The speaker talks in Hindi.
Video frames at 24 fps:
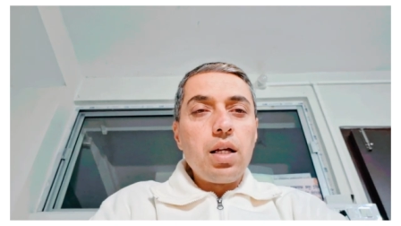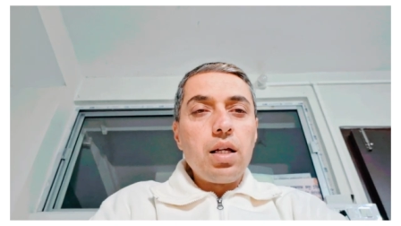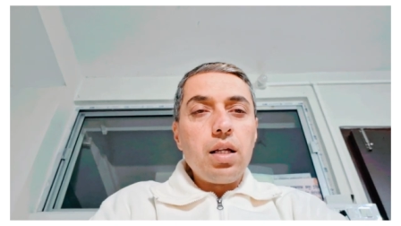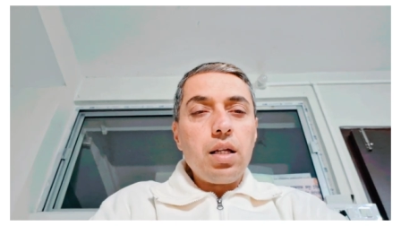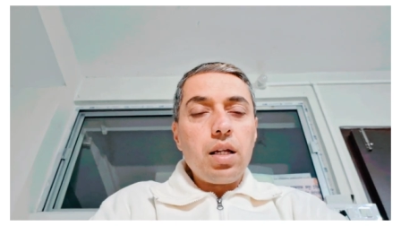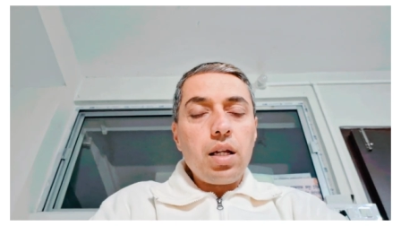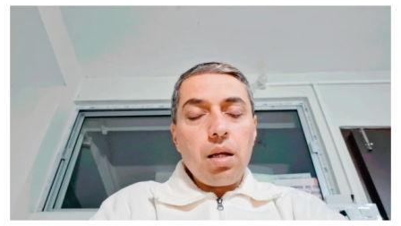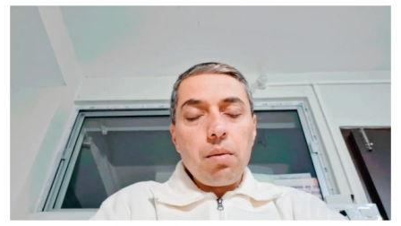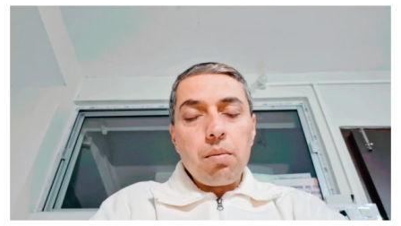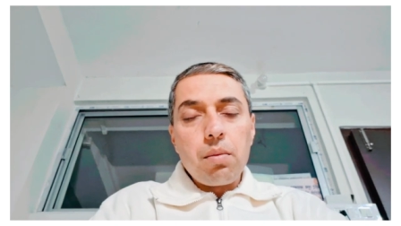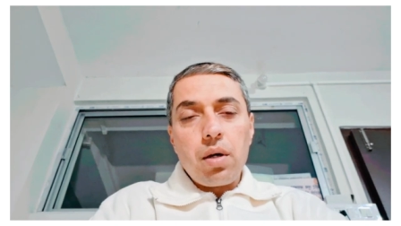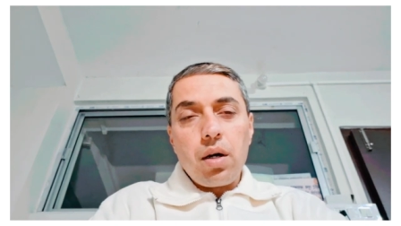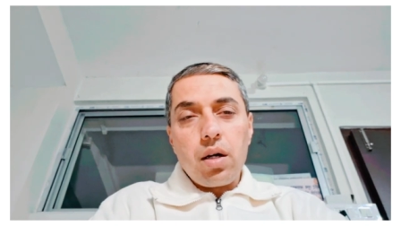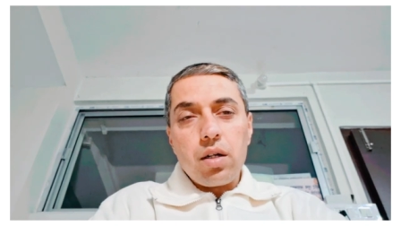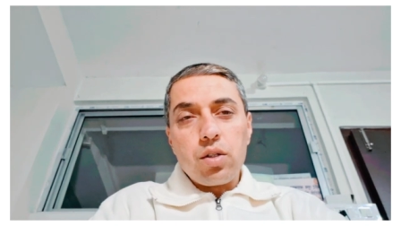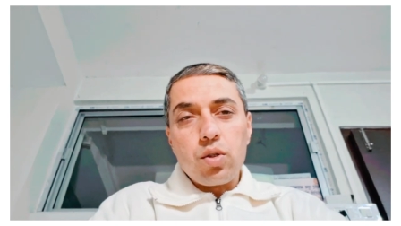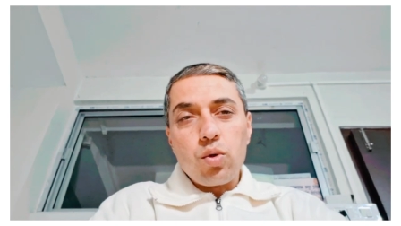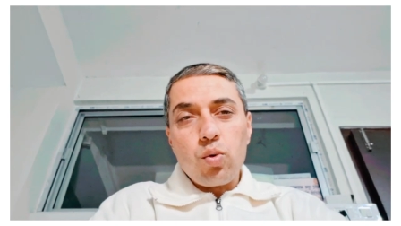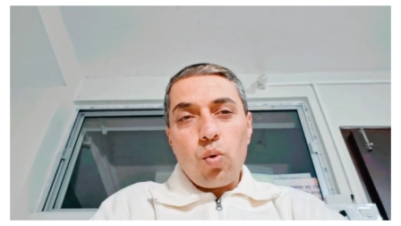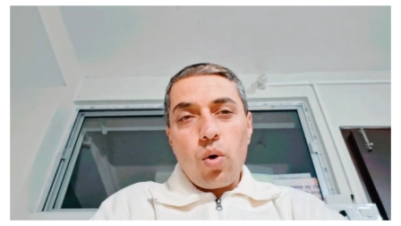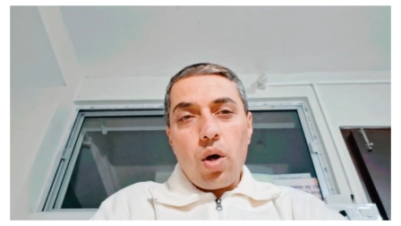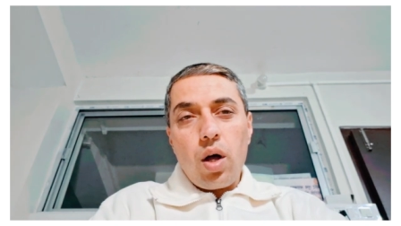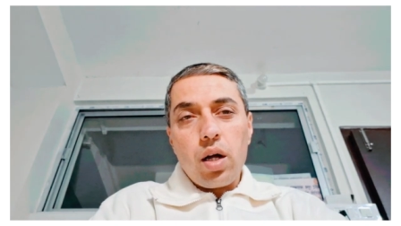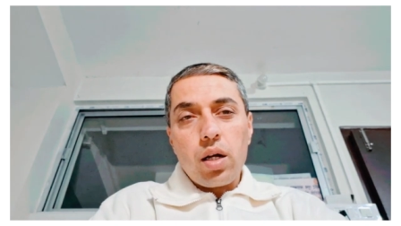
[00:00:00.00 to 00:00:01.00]
रहम का अर्थ
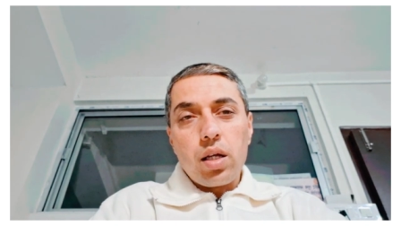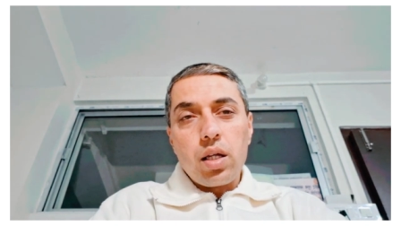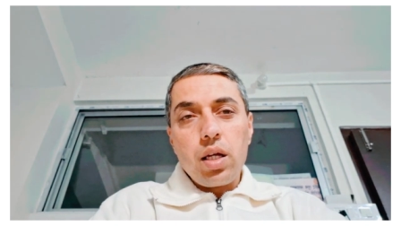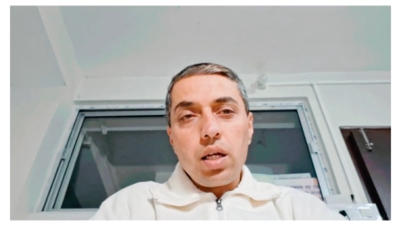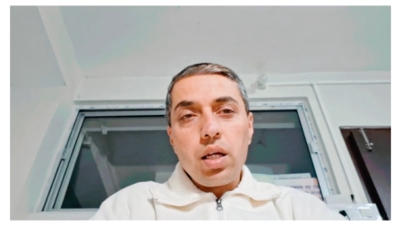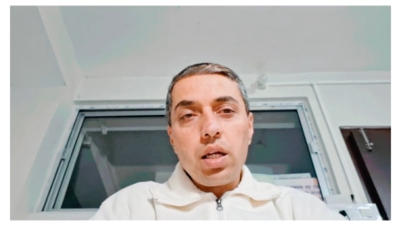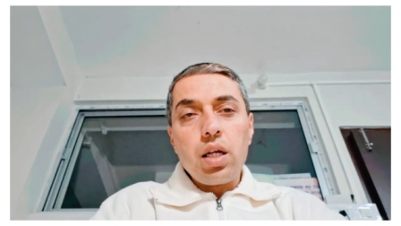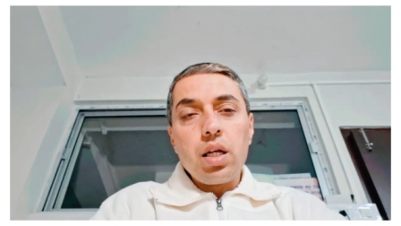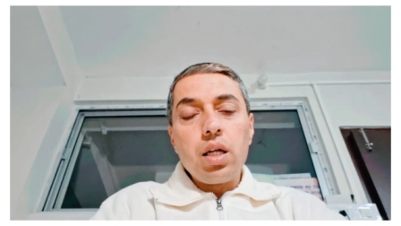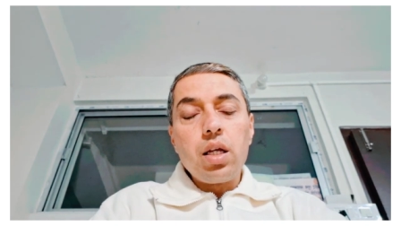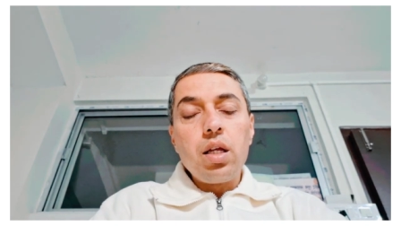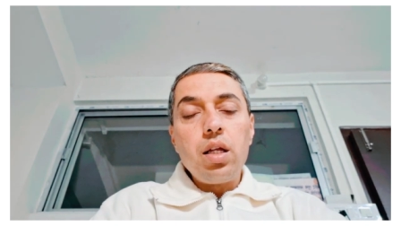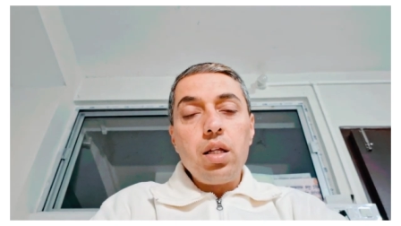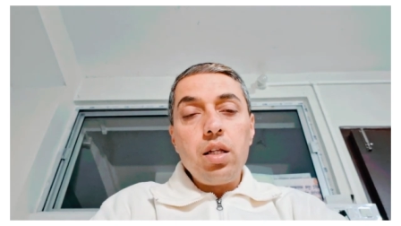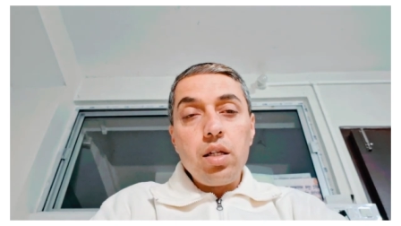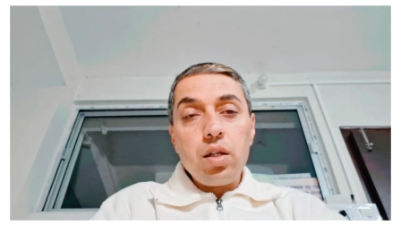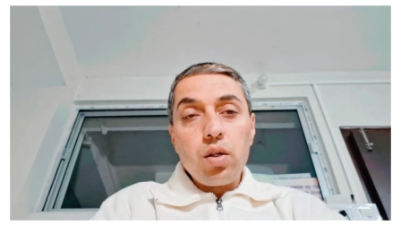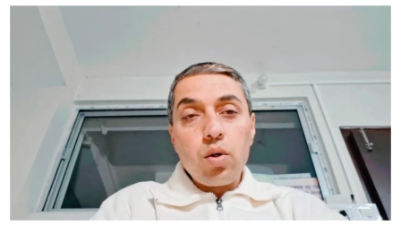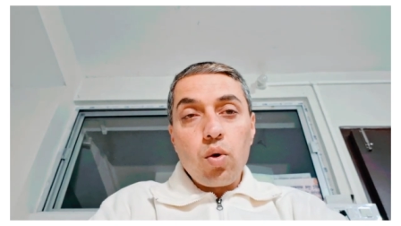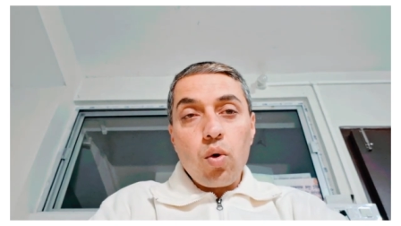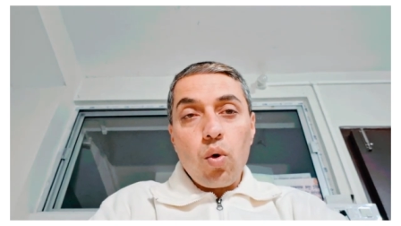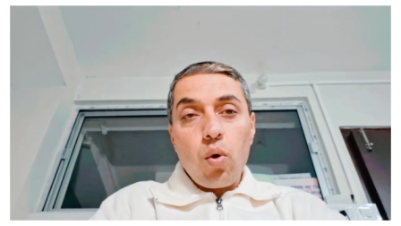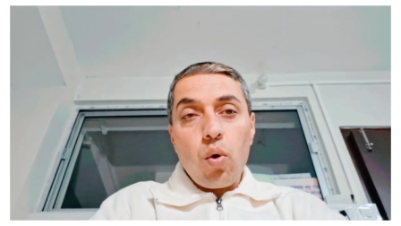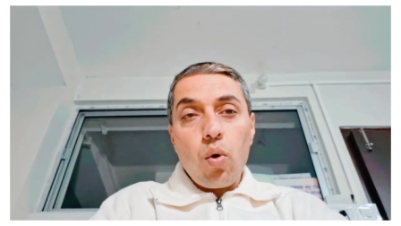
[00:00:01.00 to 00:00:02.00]
हुआ कि
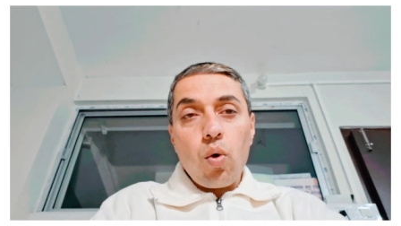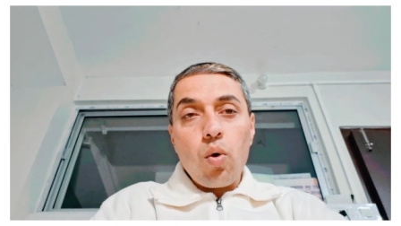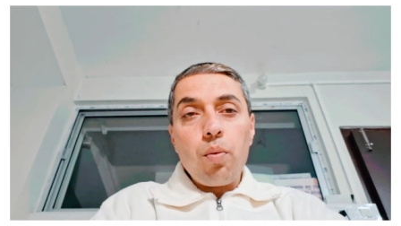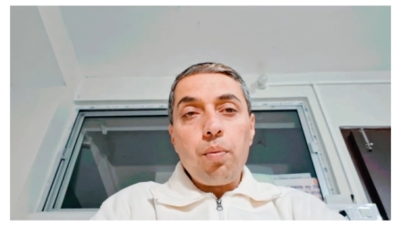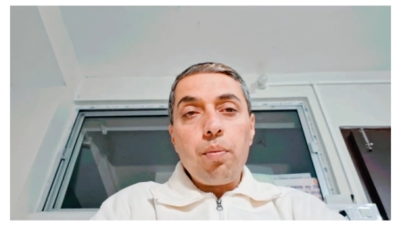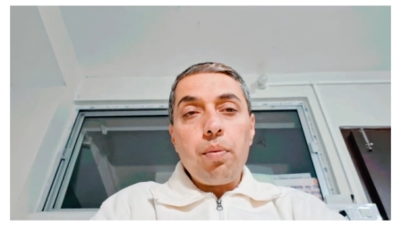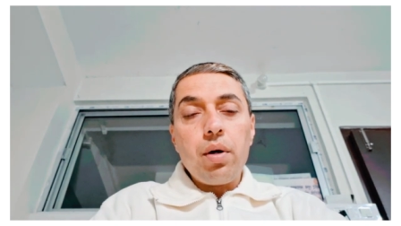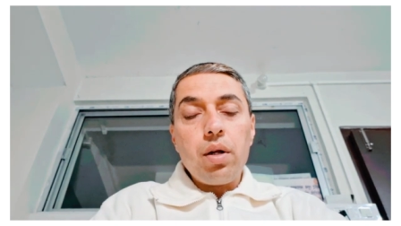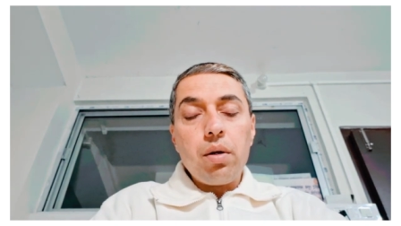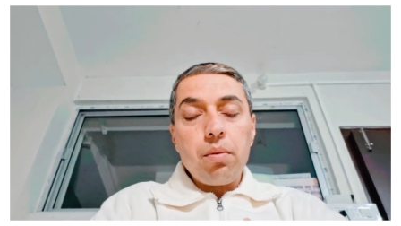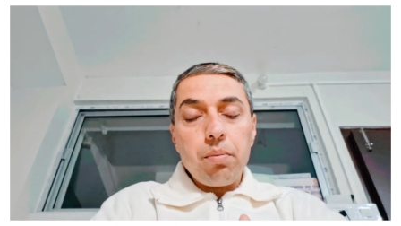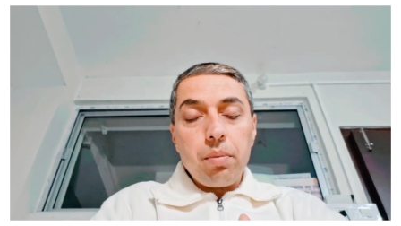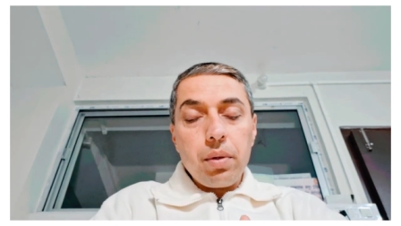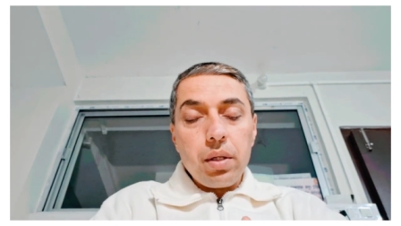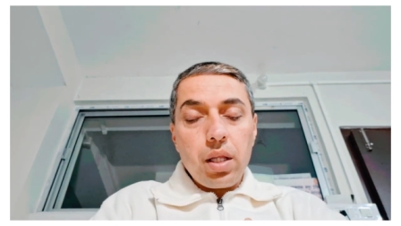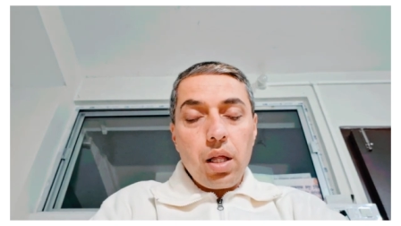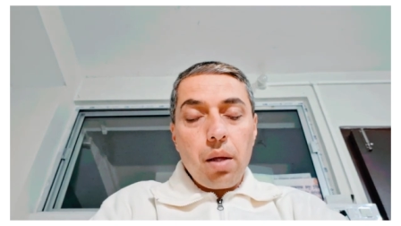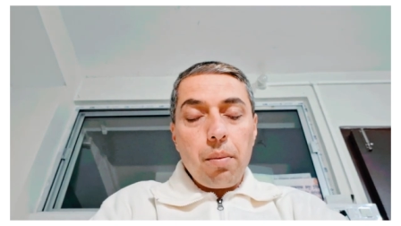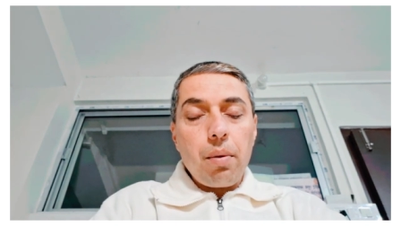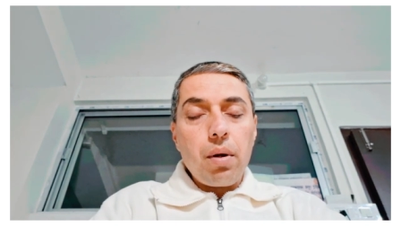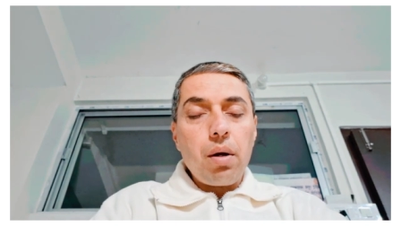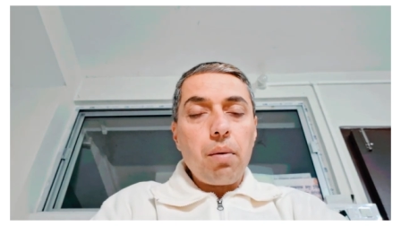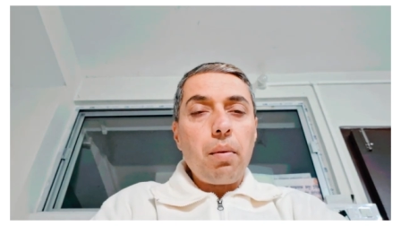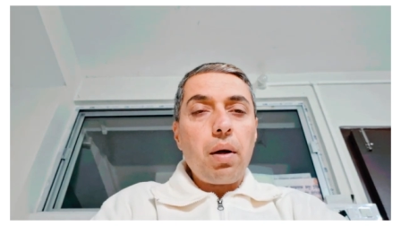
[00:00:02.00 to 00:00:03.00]
इनको परम पिता
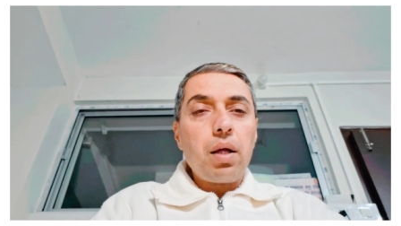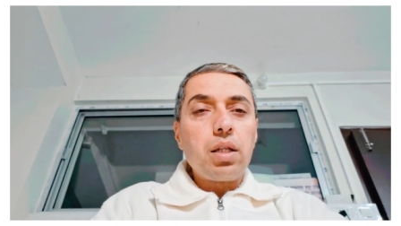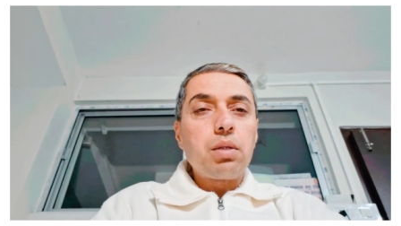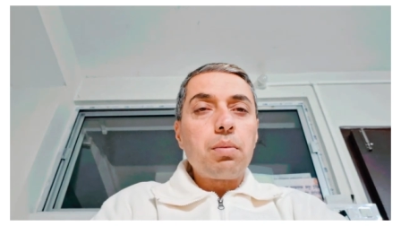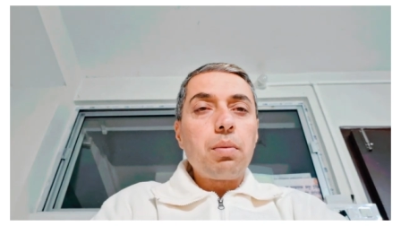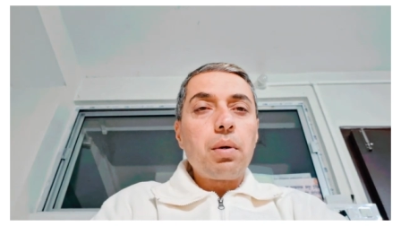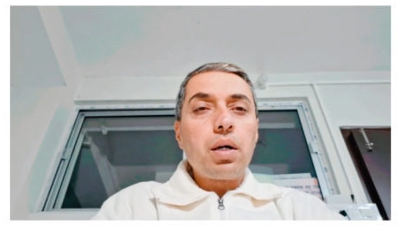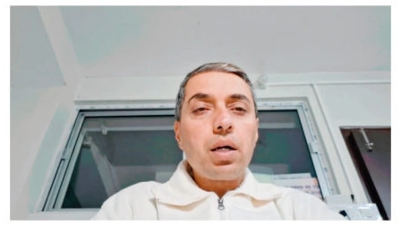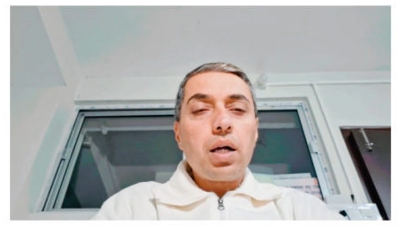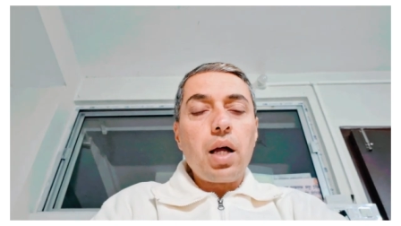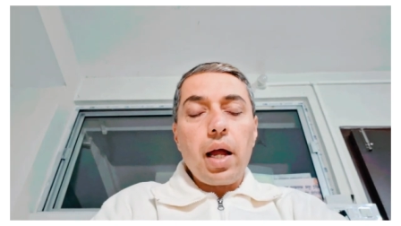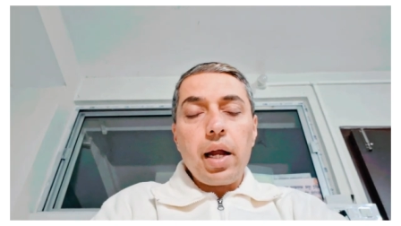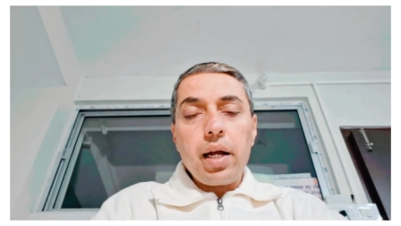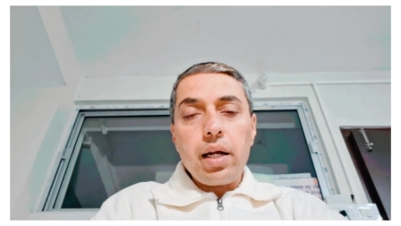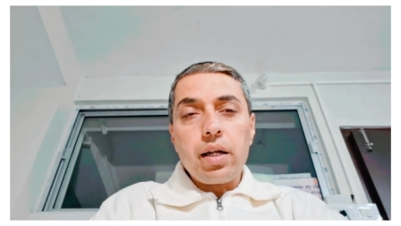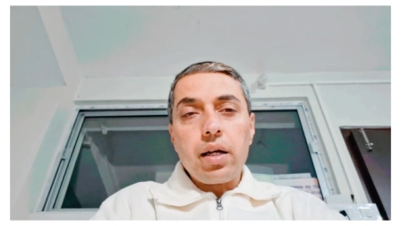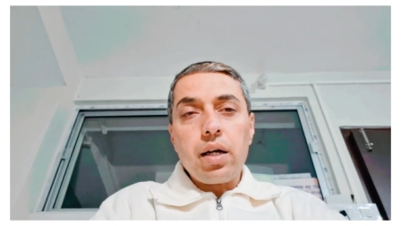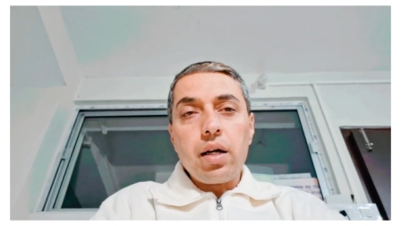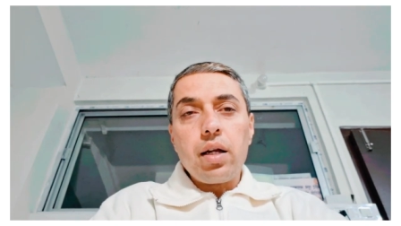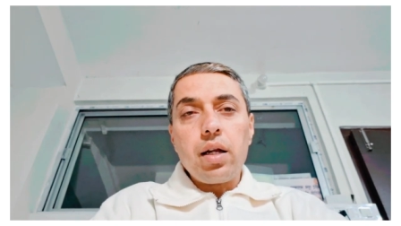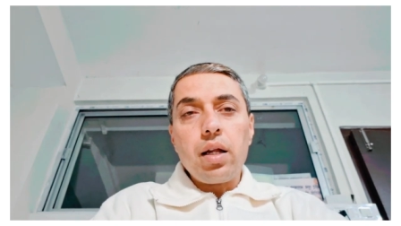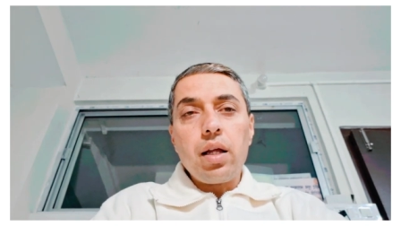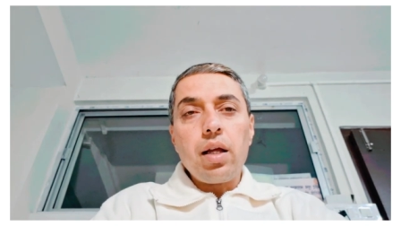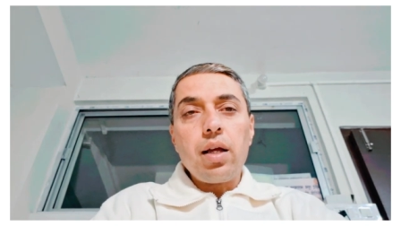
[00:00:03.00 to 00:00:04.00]
परमात्मा गाइड
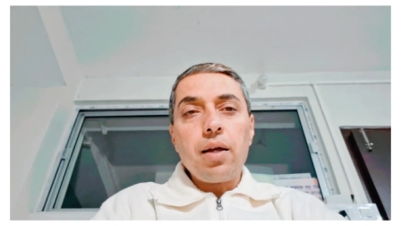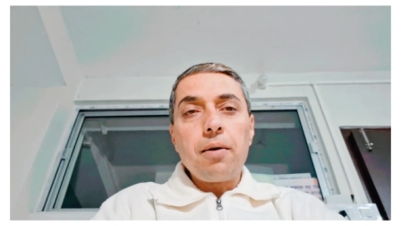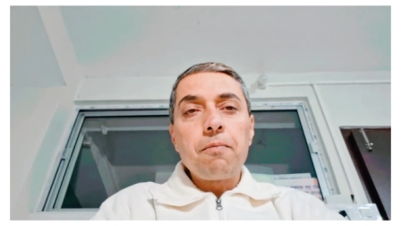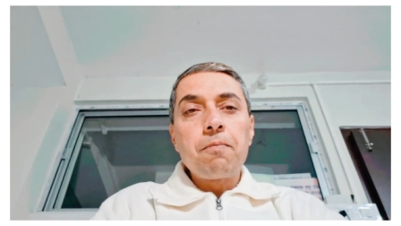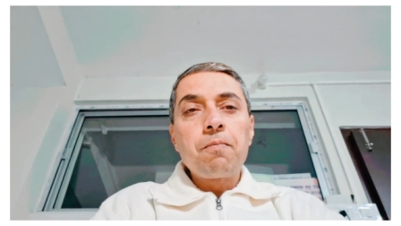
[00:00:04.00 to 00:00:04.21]
करे